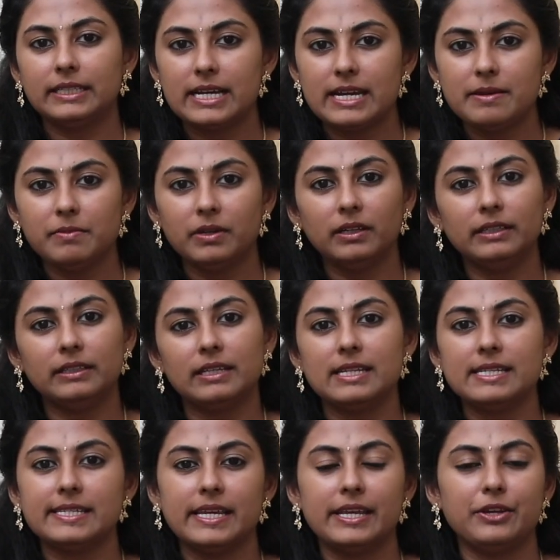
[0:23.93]
டைமுக்கு
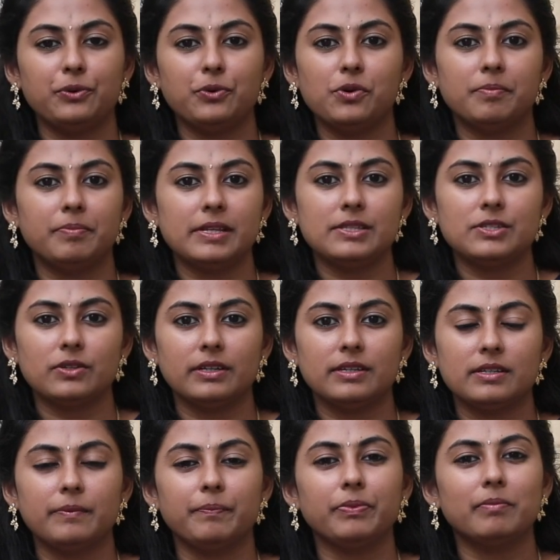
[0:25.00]
இதெல்லாம் செய்யணும் அப்படின்னு
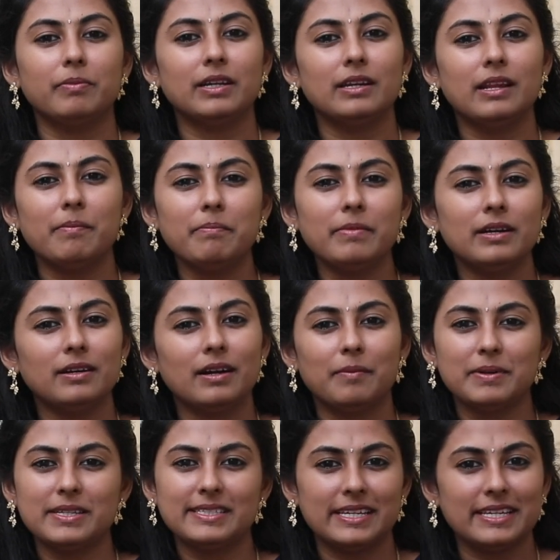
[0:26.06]
சொல்லிட்டு பட் நம்ம
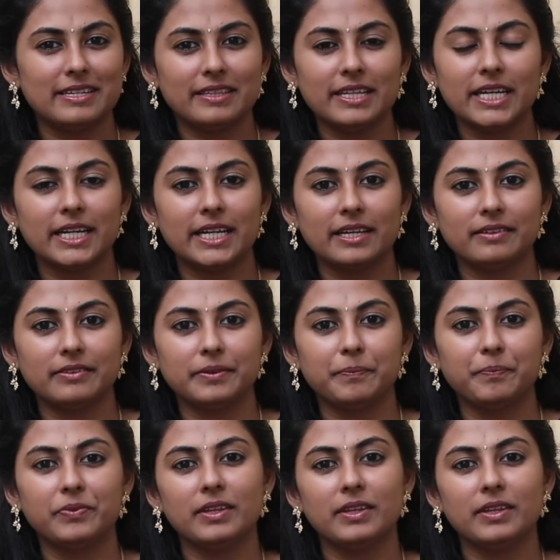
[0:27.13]
அப்படி செய்கிறதே கிடையாது